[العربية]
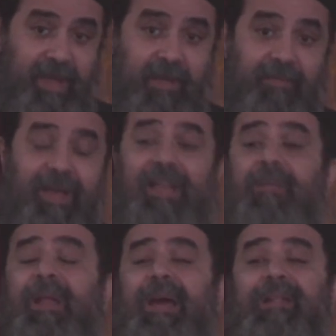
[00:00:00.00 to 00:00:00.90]
فخلي
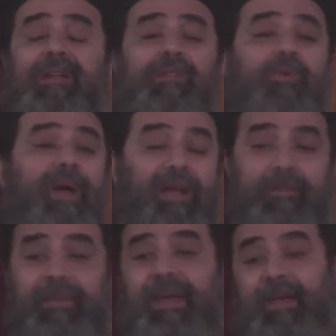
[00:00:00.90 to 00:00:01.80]
بال حضراتكم
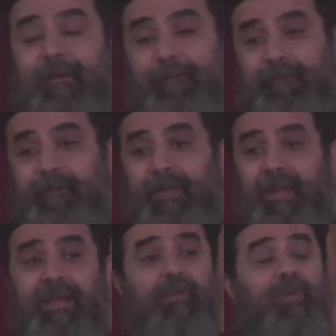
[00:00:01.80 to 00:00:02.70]
احبائي
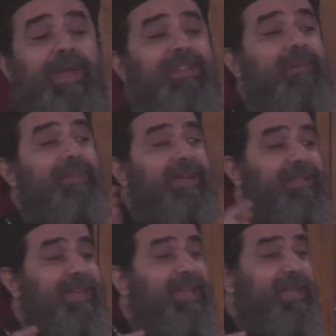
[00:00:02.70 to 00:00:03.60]
ان ولادنا
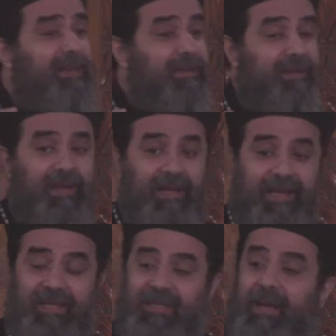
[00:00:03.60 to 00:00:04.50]
محتاجين
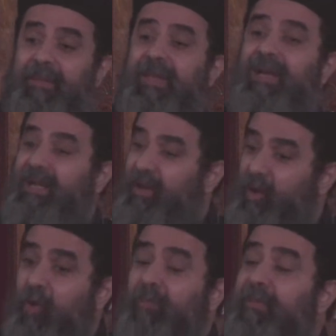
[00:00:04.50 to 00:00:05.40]
للتعبير عن
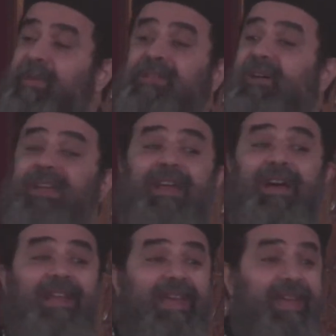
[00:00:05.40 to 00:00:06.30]
الحب بالطريقه
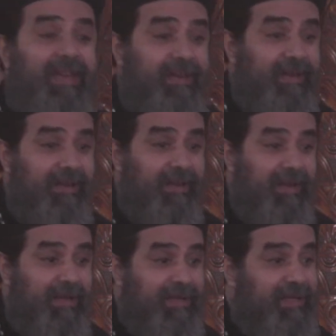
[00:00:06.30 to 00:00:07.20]
اللي
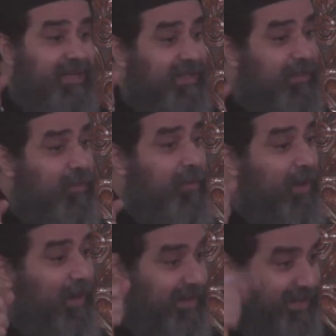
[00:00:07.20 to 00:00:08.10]
تناسبهم
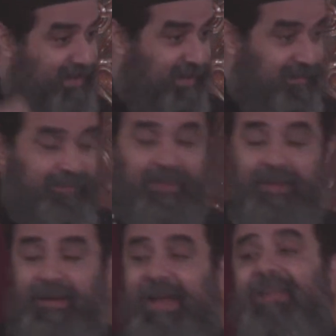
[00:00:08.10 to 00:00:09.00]
او عايزينها
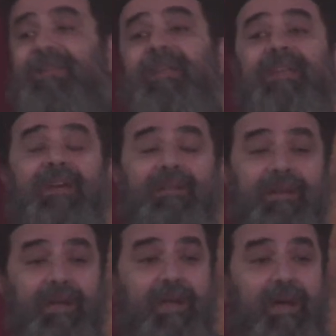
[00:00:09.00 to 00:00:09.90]
الحاجة التانية
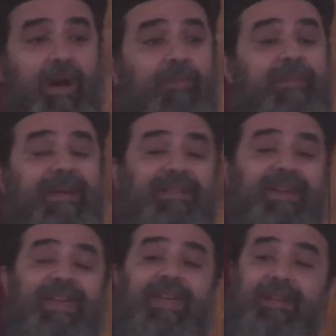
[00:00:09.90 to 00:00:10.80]
هم
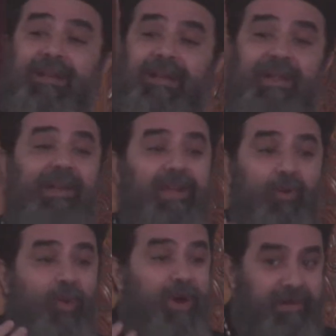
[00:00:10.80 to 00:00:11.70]
محتاجين
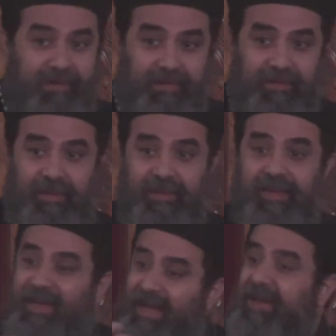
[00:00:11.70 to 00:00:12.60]
للحوار
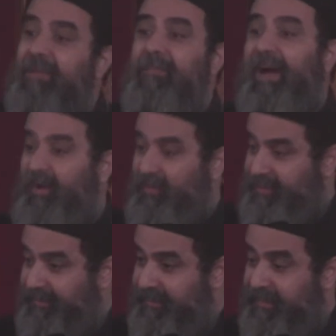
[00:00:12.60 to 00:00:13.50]
نتكلم معاهم
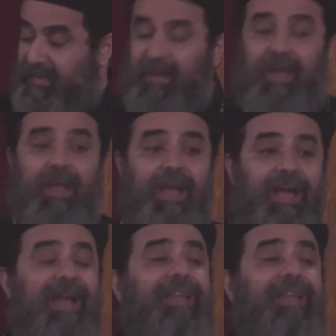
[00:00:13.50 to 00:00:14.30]
الحاجة